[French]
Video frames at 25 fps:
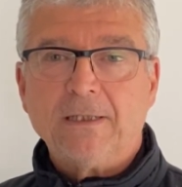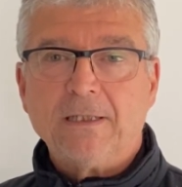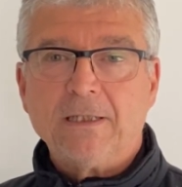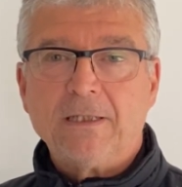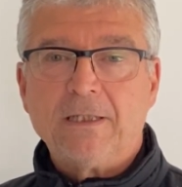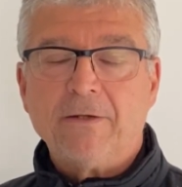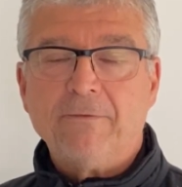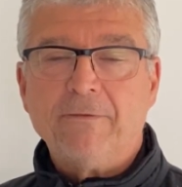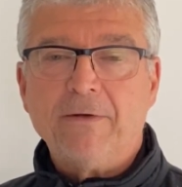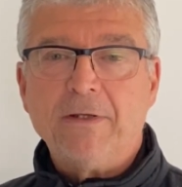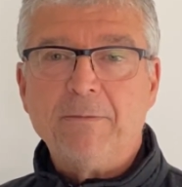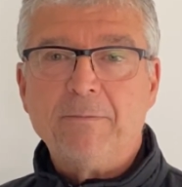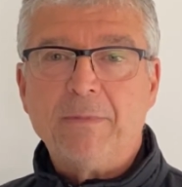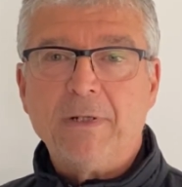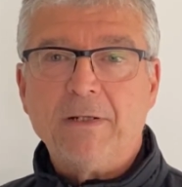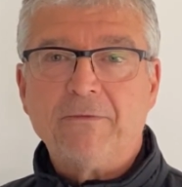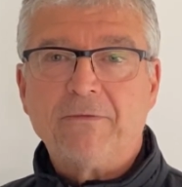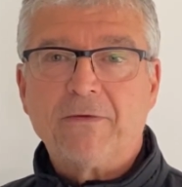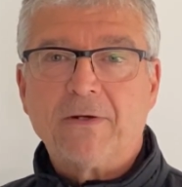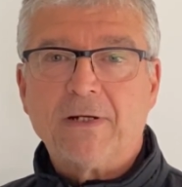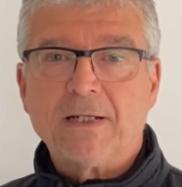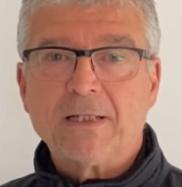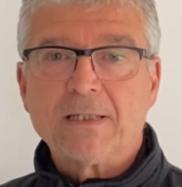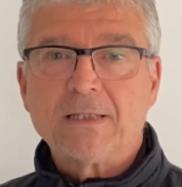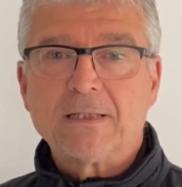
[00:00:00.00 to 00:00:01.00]
qui avait une belle
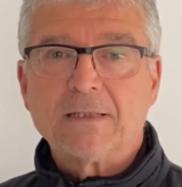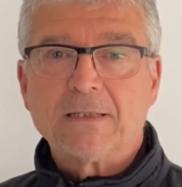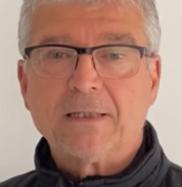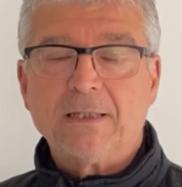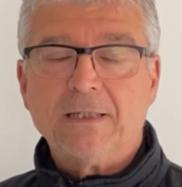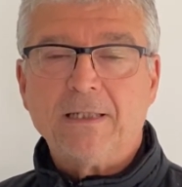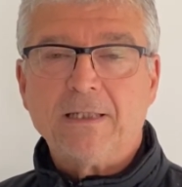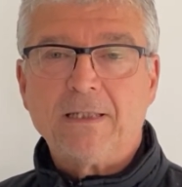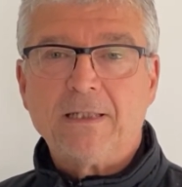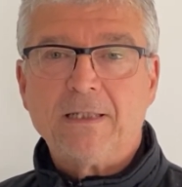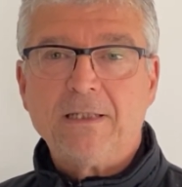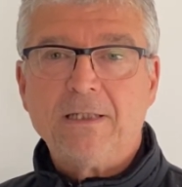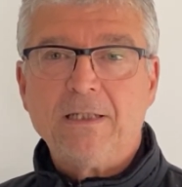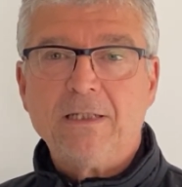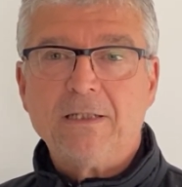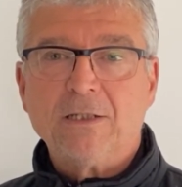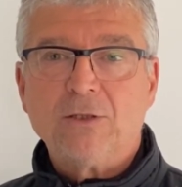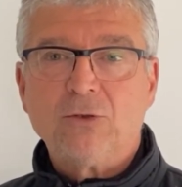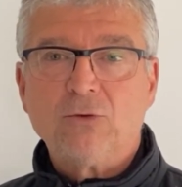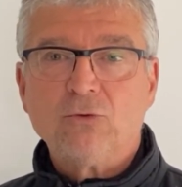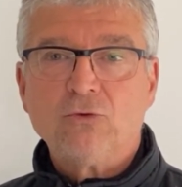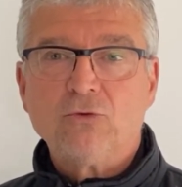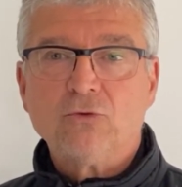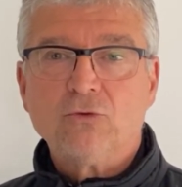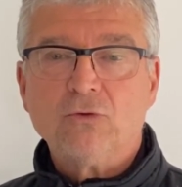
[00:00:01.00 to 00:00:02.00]
phrase et qui disait
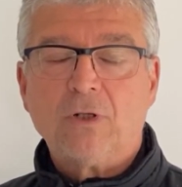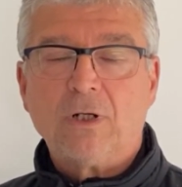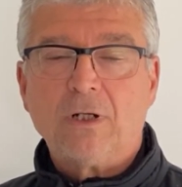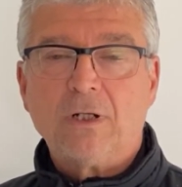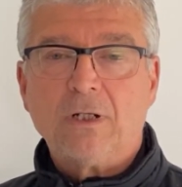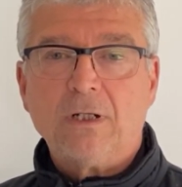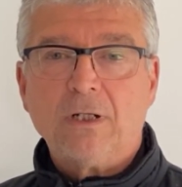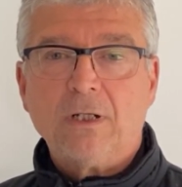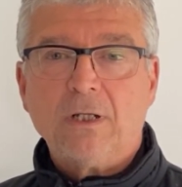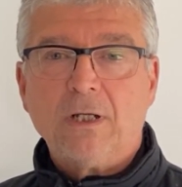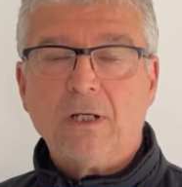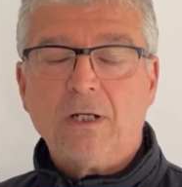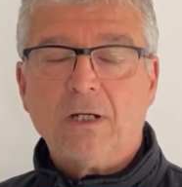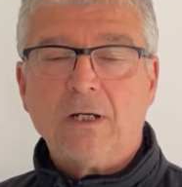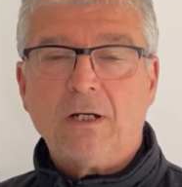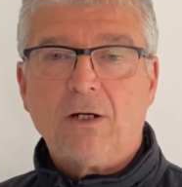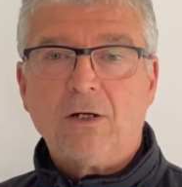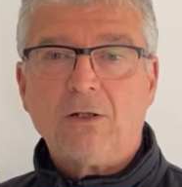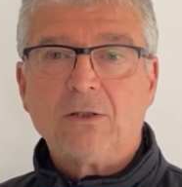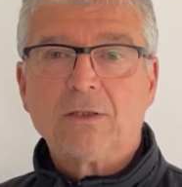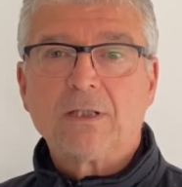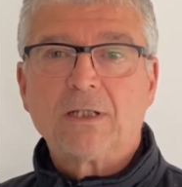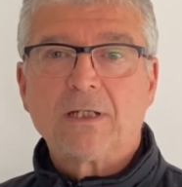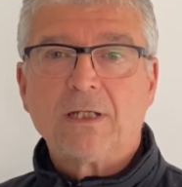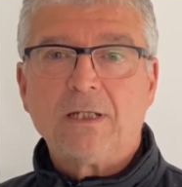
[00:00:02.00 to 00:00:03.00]
toujours
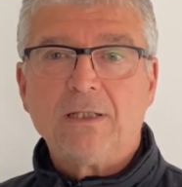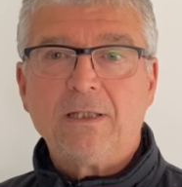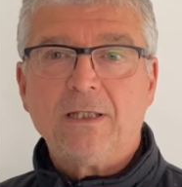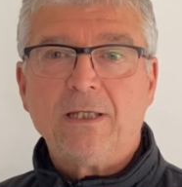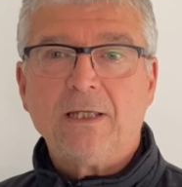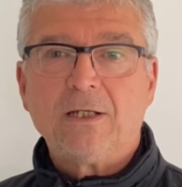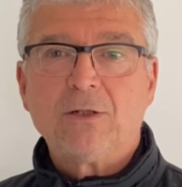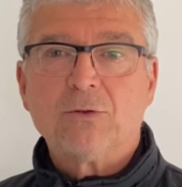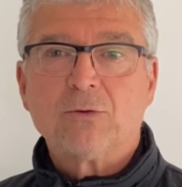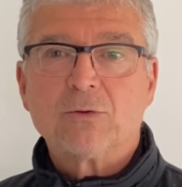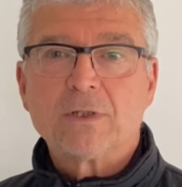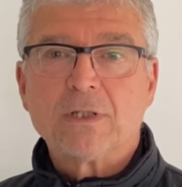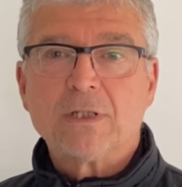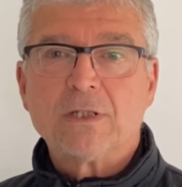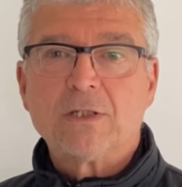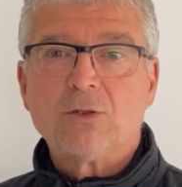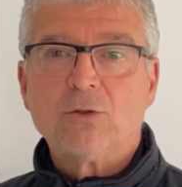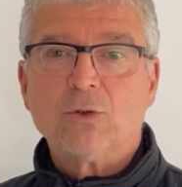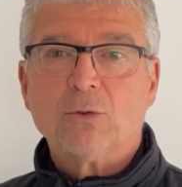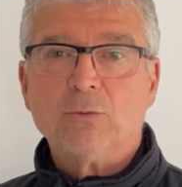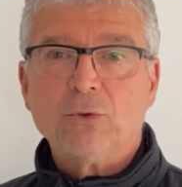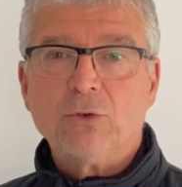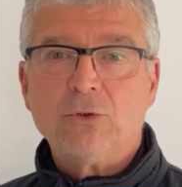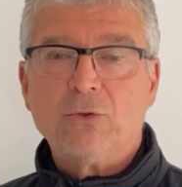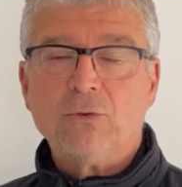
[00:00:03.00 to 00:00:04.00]
entraide et
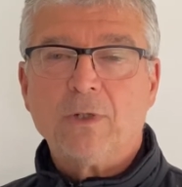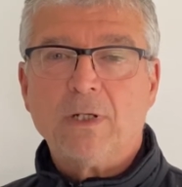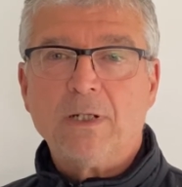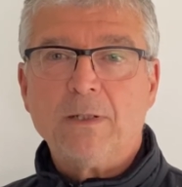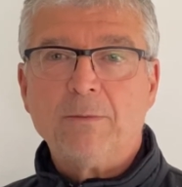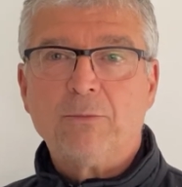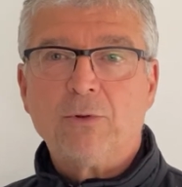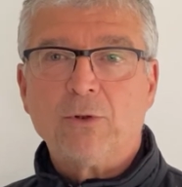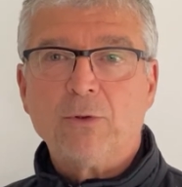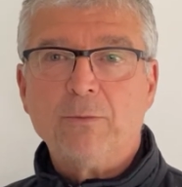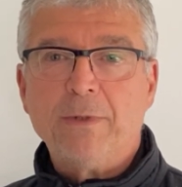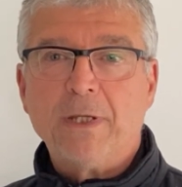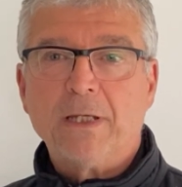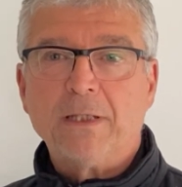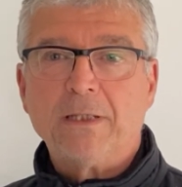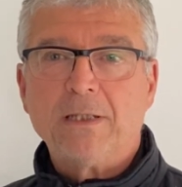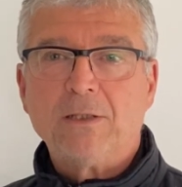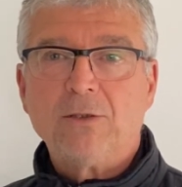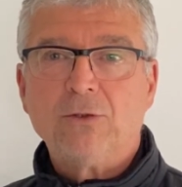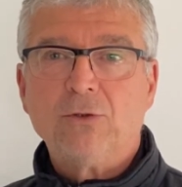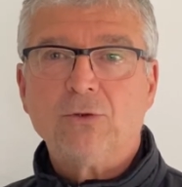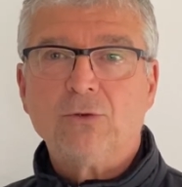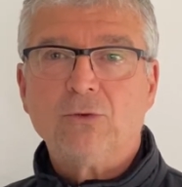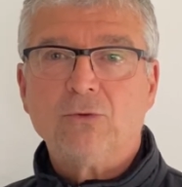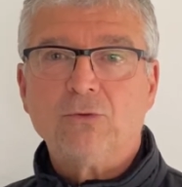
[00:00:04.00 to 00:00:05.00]
concession mutuelle pour le
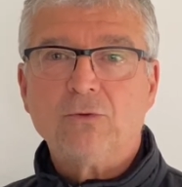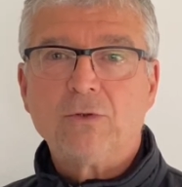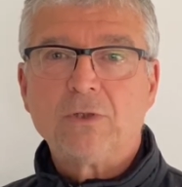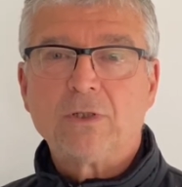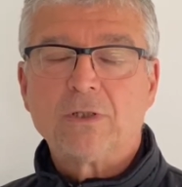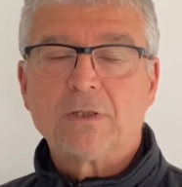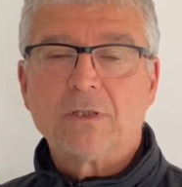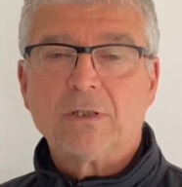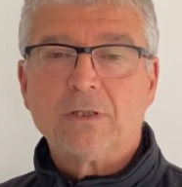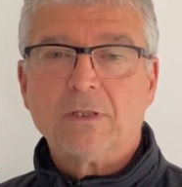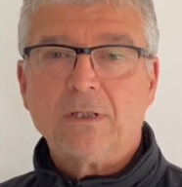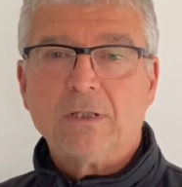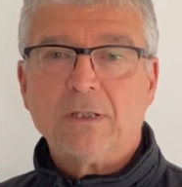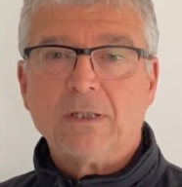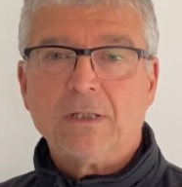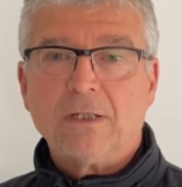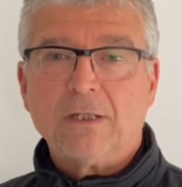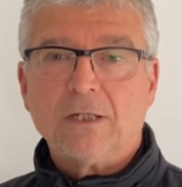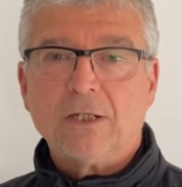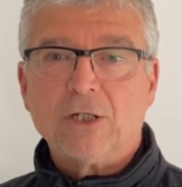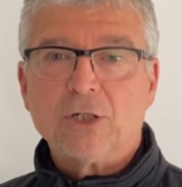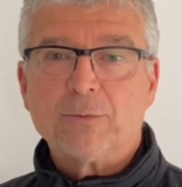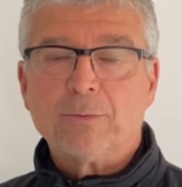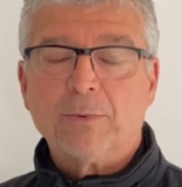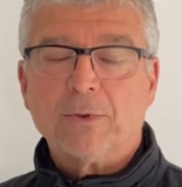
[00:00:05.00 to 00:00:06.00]
bien-être de tous.
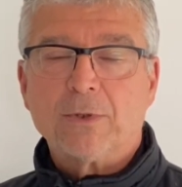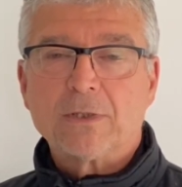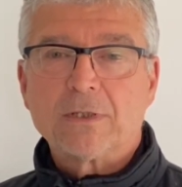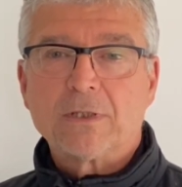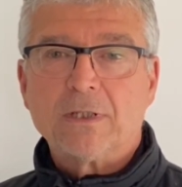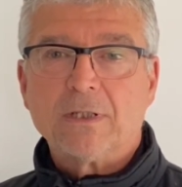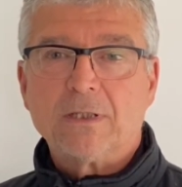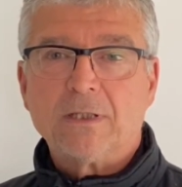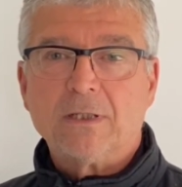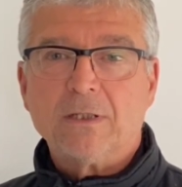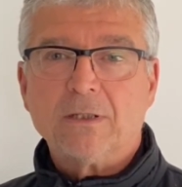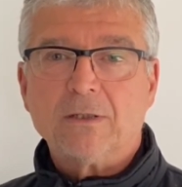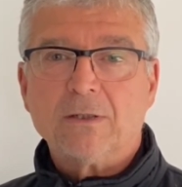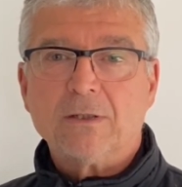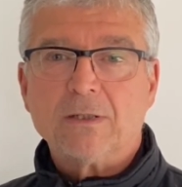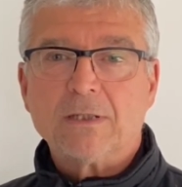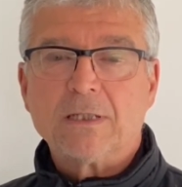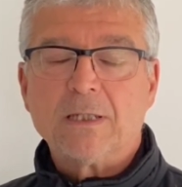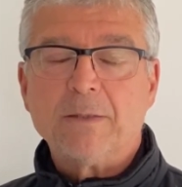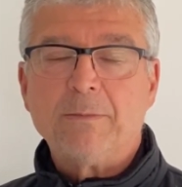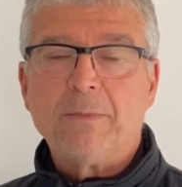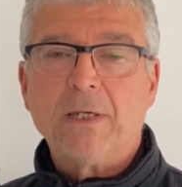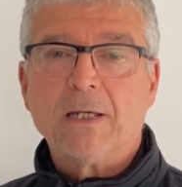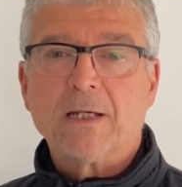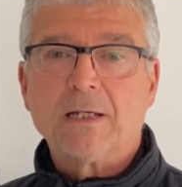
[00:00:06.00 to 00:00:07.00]
Et je pense que euh,
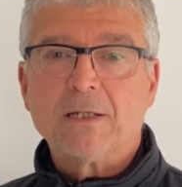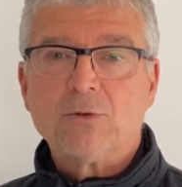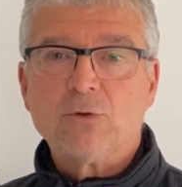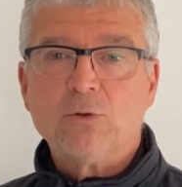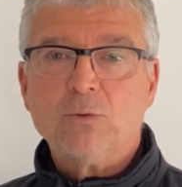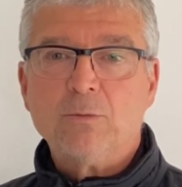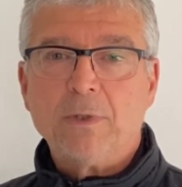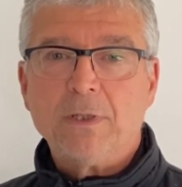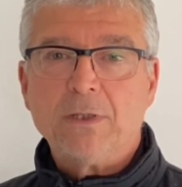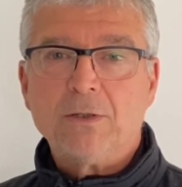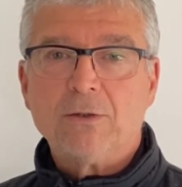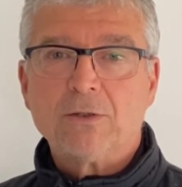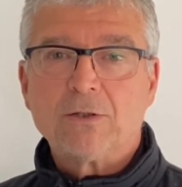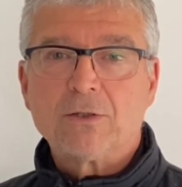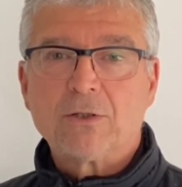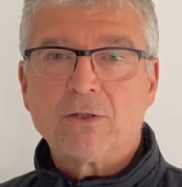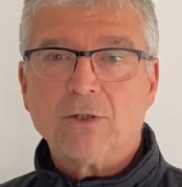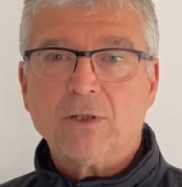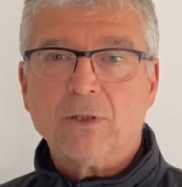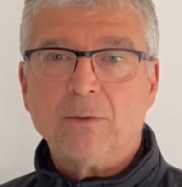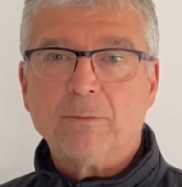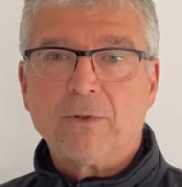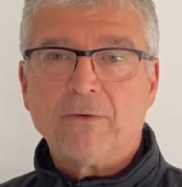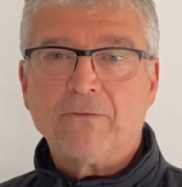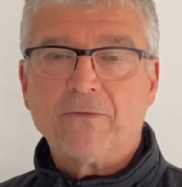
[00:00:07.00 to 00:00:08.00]
c'est bien résumé de ce
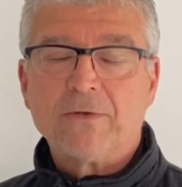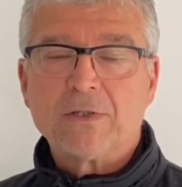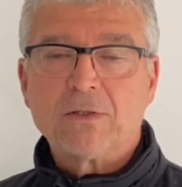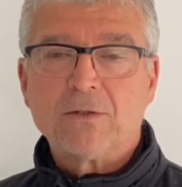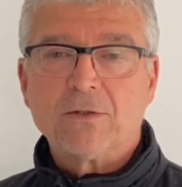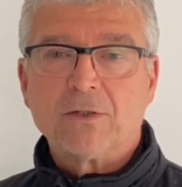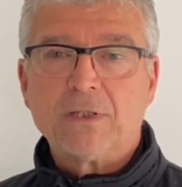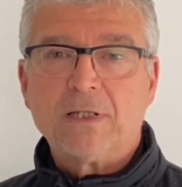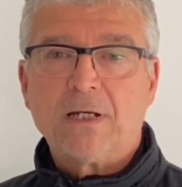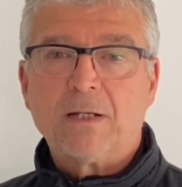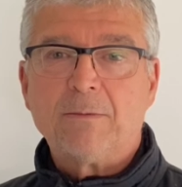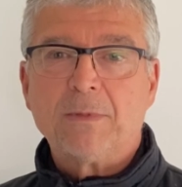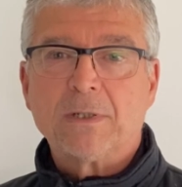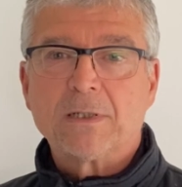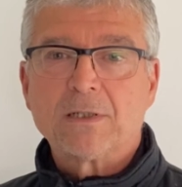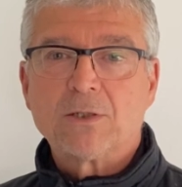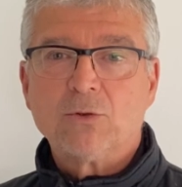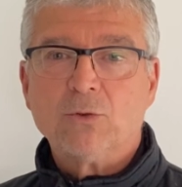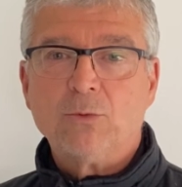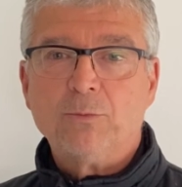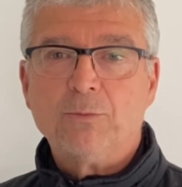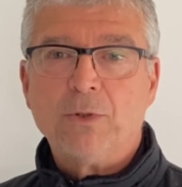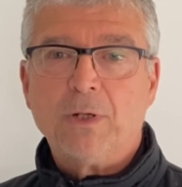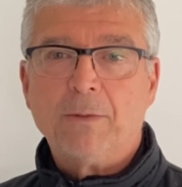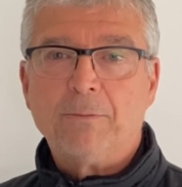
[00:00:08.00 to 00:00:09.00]
qu'un professeur d'arts
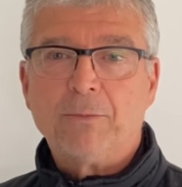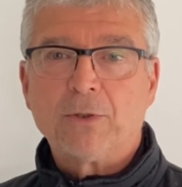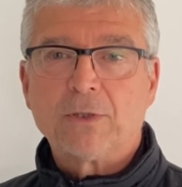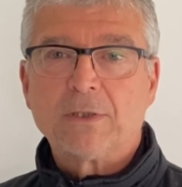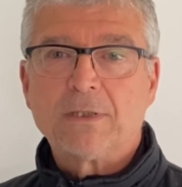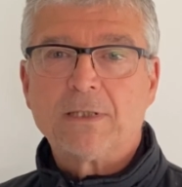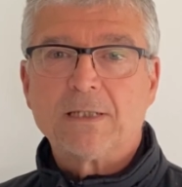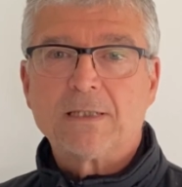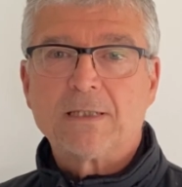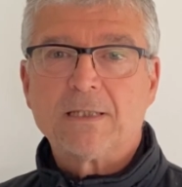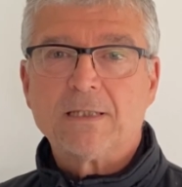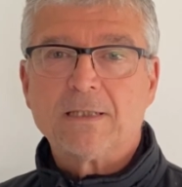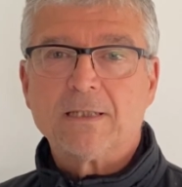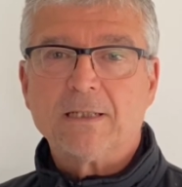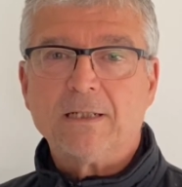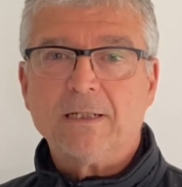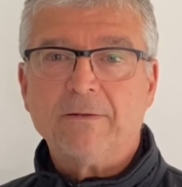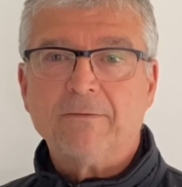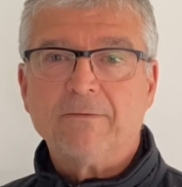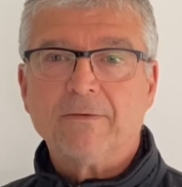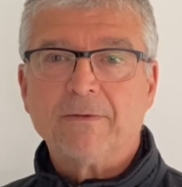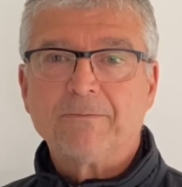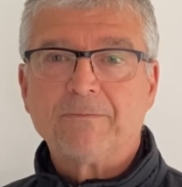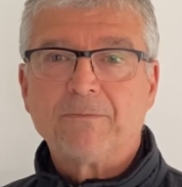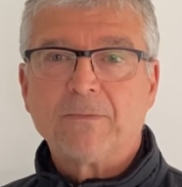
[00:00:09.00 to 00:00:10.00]
martiaux peut apporter à ses élèves.